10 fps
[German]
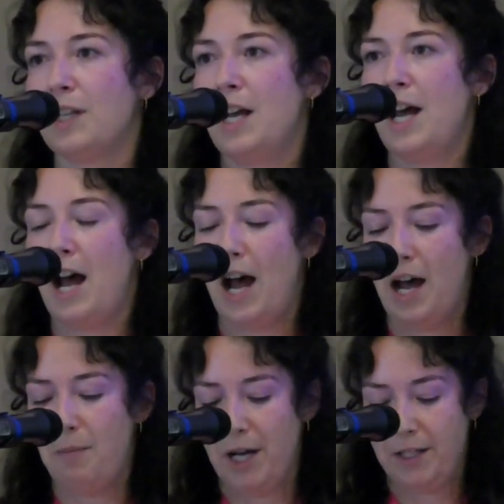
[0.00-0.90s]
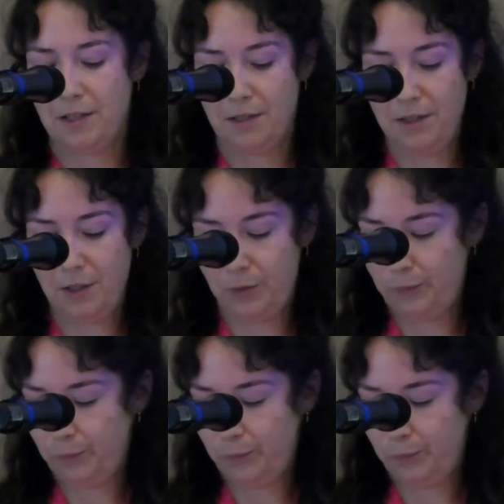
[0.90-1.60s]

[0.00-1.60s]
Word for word: äh, arbeitet.